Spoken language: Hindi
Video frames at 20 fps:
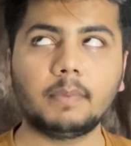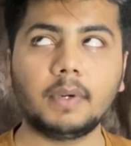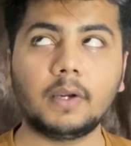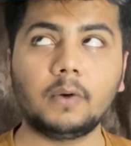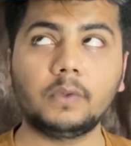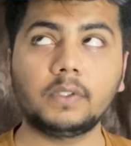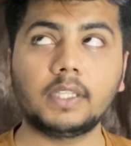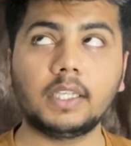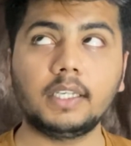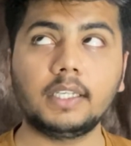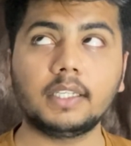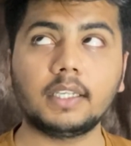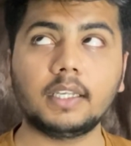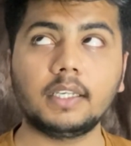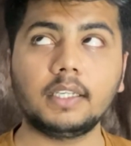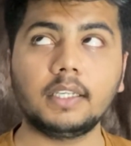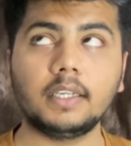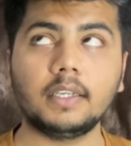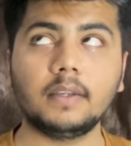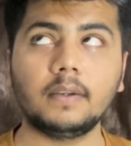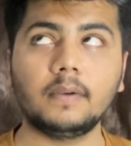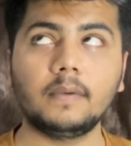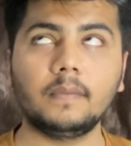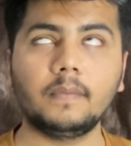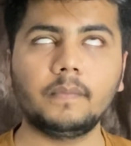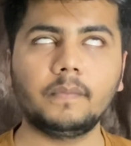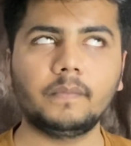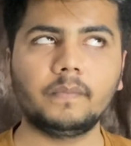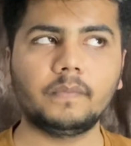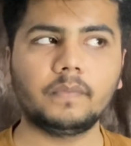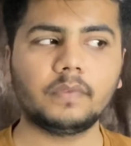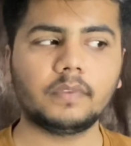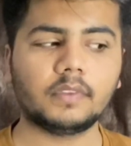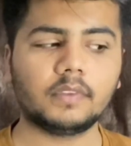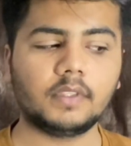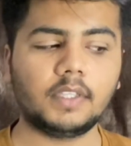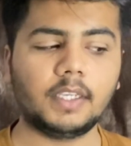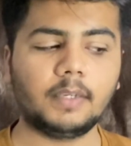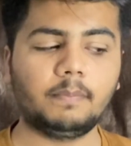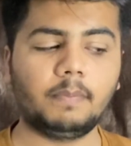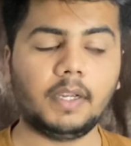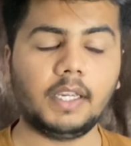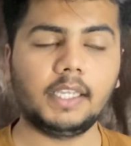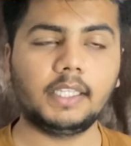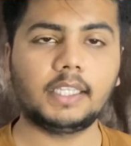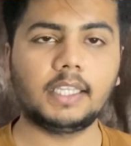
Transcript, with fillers: एक बार उधर ले जानी है एक बार